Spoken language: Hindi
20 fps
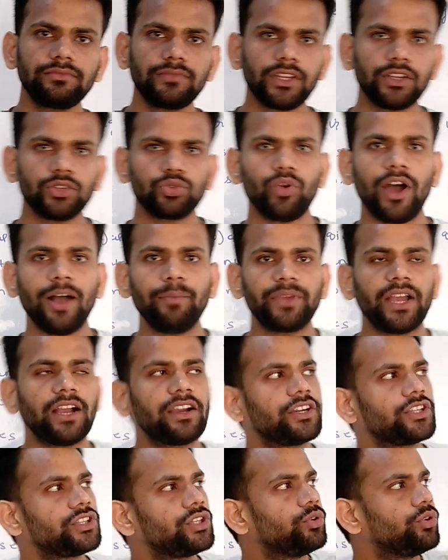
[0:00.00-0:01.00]
तो आप क्या
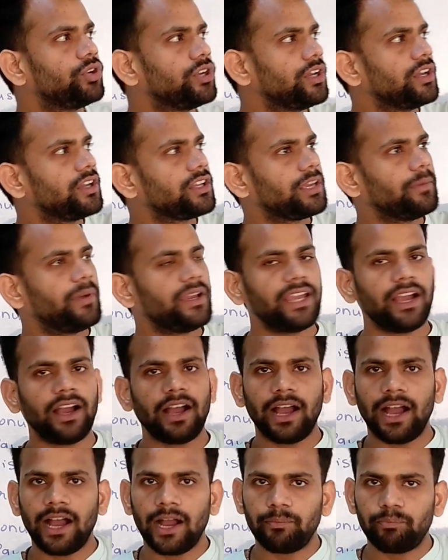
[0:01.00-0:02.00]
करते हो कि भैया
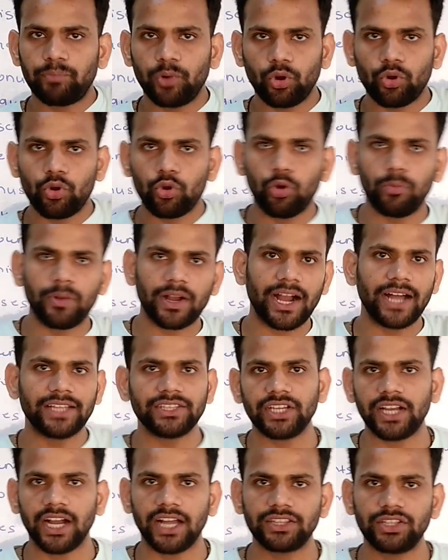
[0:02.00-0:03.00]
आप लोगों को मकान
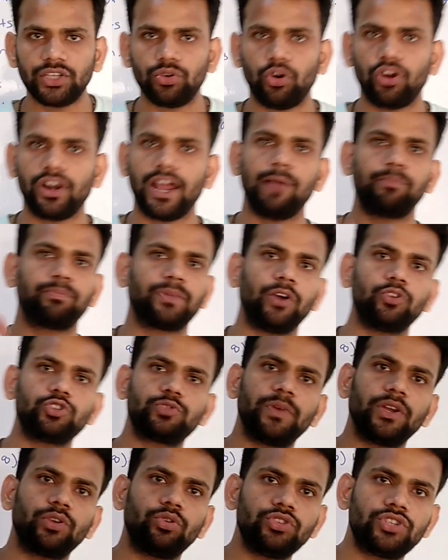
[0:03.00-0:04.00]
दिखाते हो और आपका उस
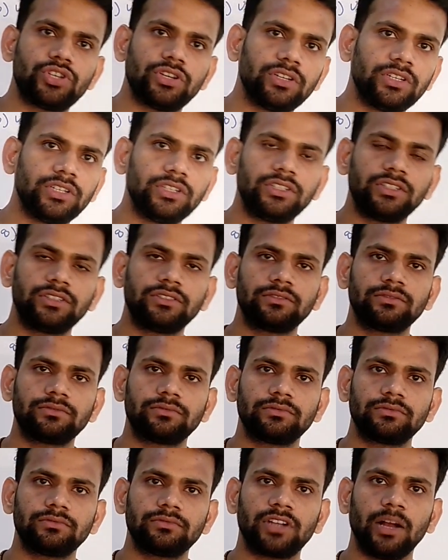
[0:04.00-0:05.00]
पर कुछ
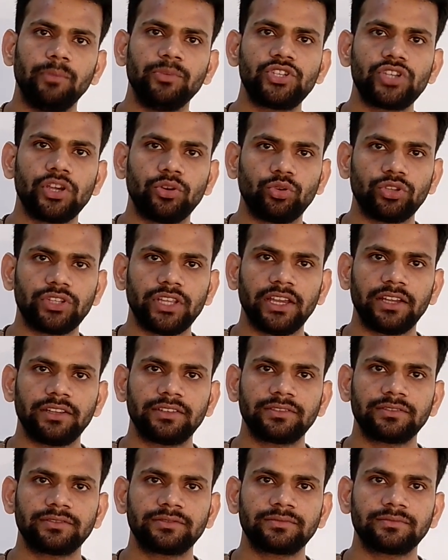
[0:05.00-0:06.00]
कमीशन होता है
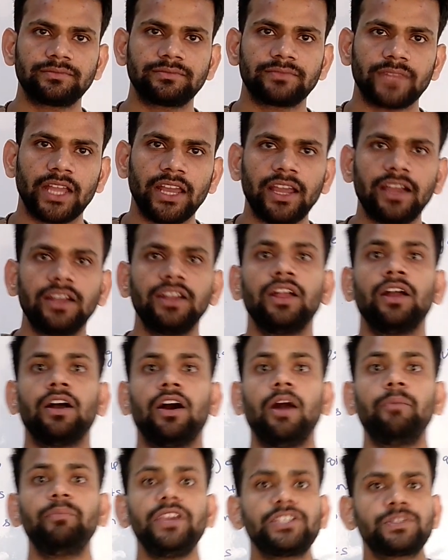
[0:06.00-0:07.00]
है ना
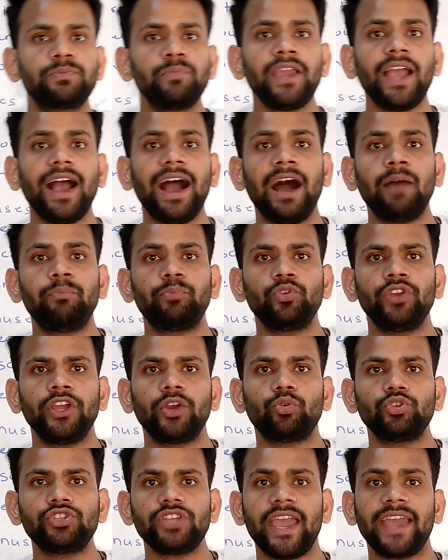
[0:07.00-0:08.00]
अब इसमें आप उन्हें
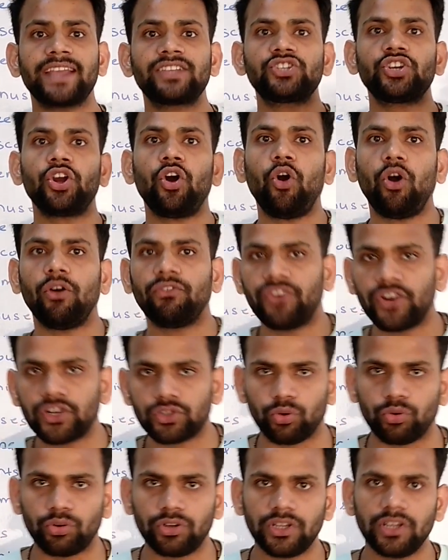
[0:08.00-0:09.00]
कुछ एक्स्ट्रा ऑफर दो
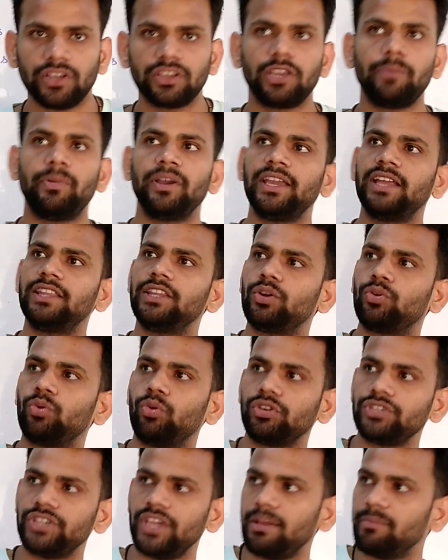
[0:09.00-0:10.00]
कि भैया देखो
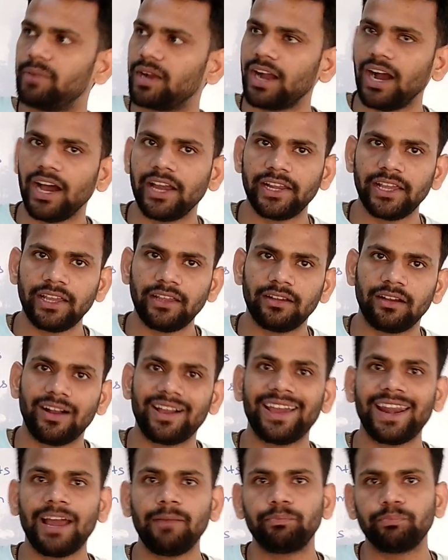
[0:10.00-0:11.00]
ये मकान है
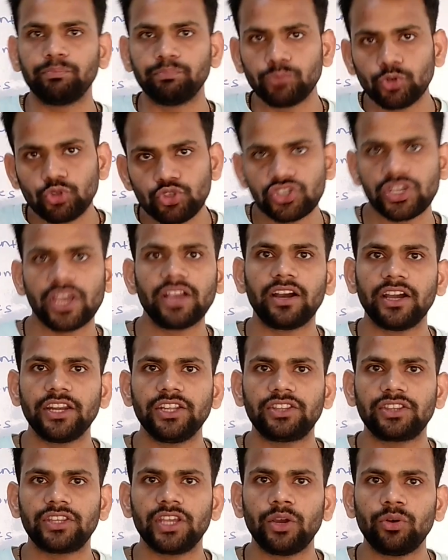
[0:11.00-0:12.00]
अगर आप मुझसे
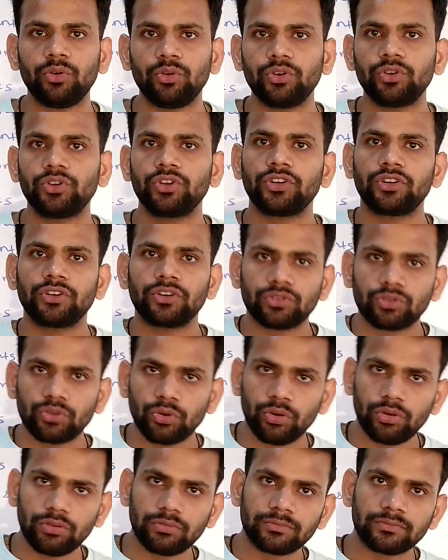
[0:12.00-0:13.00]
खरीदते हो तो
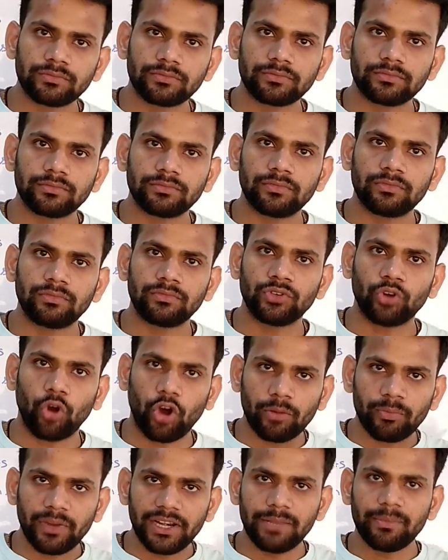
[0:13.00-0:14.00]

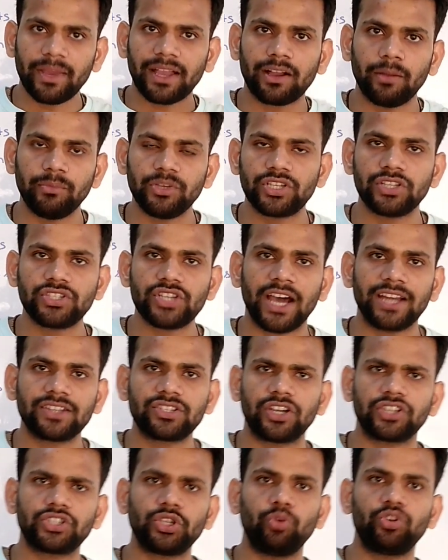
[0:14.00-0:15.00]
नॉर्मली मैं कमीशन चार्ज
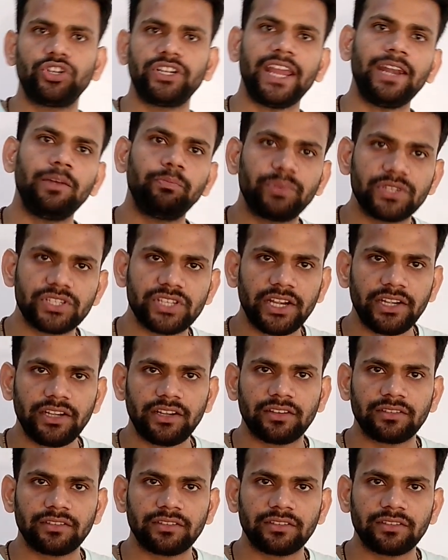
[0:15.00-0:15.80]
करता हूं टेन परसेंट